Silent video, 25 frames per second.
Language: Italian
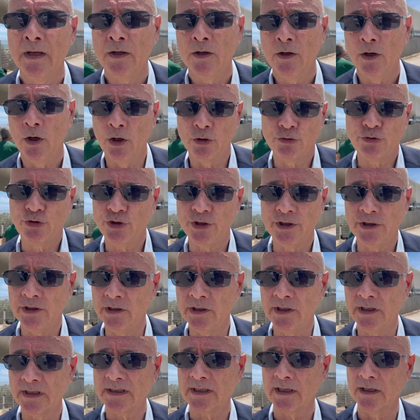
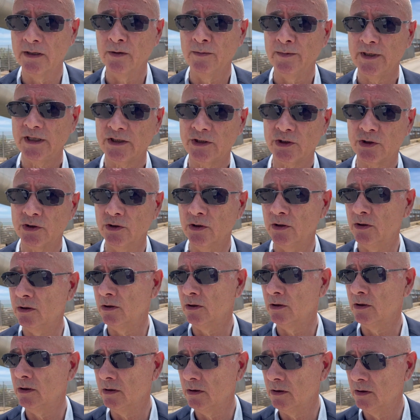Oggi è stato messo
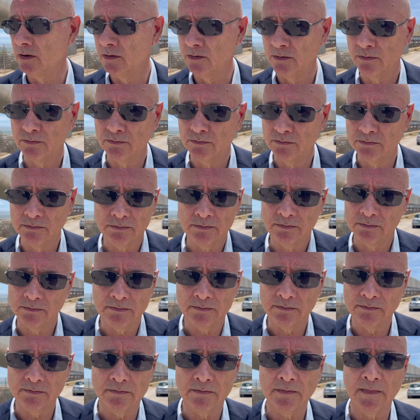mm,
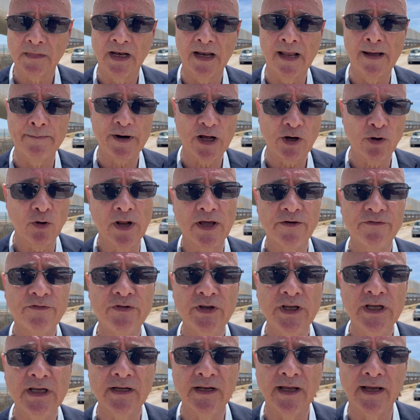la parola
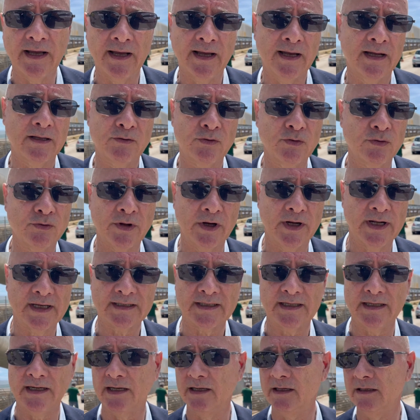fine a tutta una
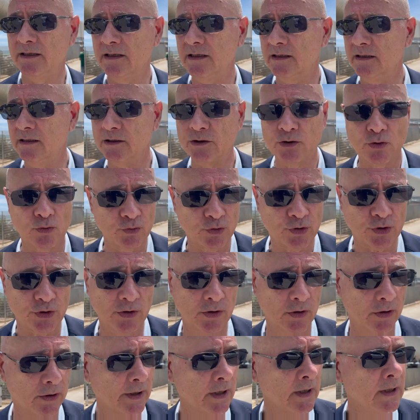serie di
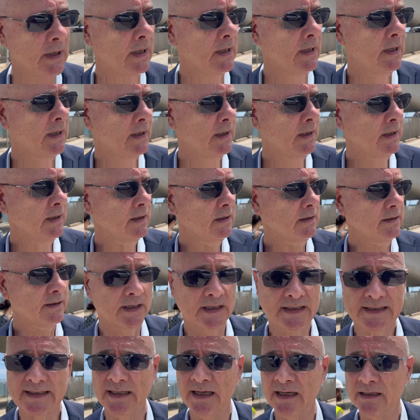discussioni,
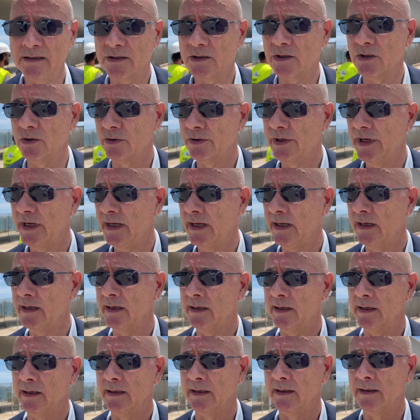nel senso
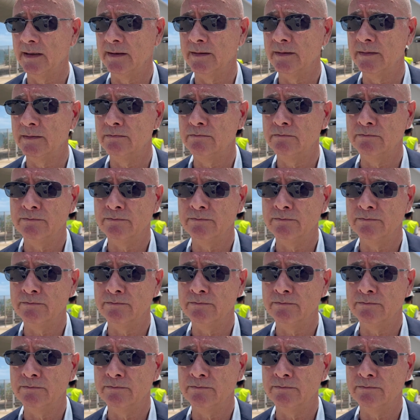che eh,